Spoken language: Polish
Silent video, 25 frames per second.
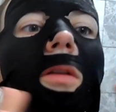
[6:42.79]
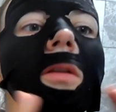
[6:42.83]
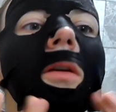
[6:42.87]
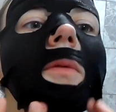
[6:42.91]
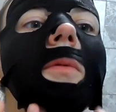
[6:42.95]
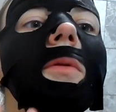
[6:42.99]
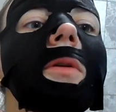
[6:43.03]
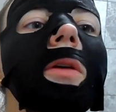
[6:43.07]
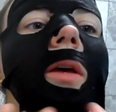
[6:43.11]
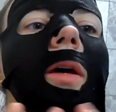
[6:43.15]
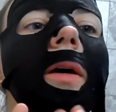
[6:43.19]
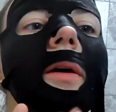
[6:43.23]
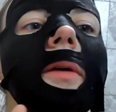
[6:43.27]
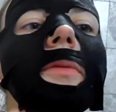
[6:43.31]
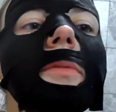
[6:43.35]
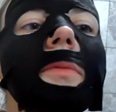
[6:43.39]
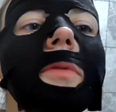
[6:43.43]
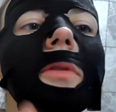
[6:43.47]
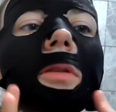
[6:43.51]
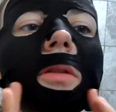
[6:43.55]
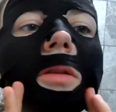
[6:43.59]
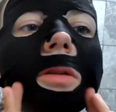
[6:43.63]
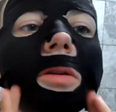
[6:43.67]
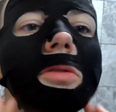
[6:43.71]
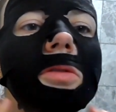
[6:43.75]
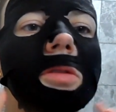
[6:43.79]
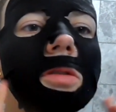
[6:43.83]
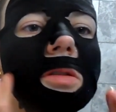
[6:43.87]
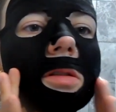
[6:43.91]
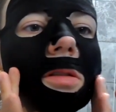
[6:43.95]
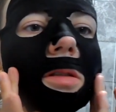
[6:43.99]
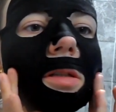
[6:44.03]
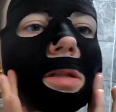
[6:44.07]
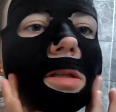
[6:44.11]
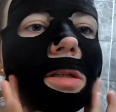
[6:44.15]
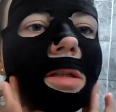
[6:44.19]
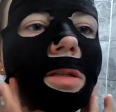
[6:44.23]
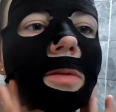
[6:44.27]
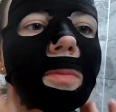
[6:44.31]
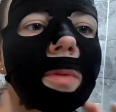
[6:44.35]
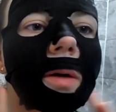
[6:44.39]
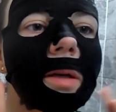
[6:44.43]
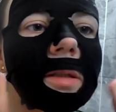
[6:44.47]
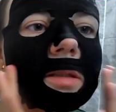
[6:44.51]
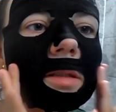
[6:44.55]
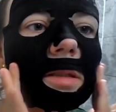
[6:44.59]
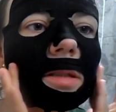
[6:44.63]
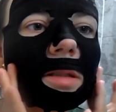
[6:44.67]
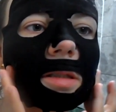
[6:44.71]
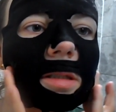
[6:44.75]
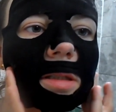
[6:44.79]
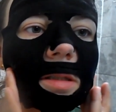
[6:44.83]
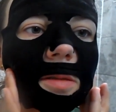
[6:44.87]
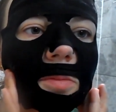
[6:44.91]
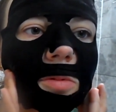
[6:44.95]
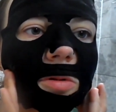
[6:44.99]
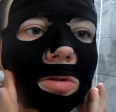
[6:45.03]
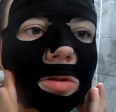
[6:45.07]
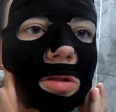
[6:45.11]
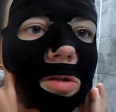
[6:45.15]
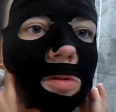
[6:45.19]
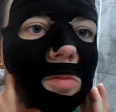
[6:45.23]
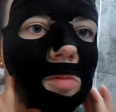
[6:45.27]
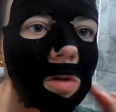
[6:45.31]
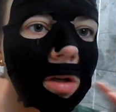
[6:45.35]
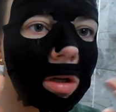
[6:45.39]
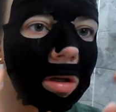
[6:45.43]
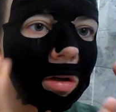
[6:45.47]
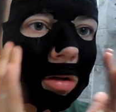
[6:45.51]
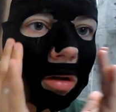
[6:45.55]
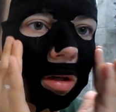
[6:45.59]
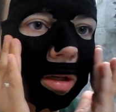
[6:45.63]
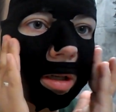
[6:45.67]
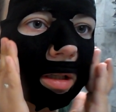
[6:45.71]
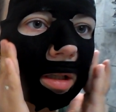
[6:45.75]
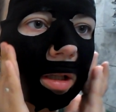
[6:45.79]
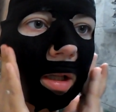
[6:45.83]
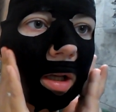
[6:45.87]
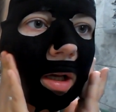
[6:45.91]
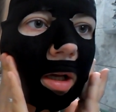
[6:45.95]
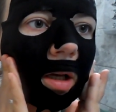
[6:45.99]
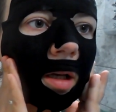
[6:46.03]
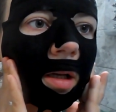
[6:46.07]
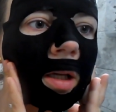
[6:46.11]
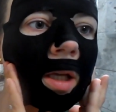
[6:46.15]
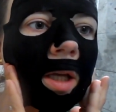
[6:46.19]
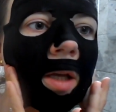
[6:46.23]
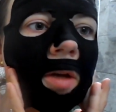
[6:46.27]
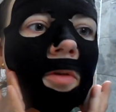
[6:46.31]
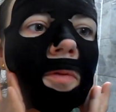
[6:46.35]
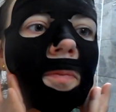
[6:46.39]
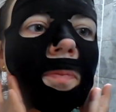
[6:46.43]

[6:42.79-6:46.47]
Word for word: Jakby ja, nosząc te ich maski, bo to jest moja kolejna,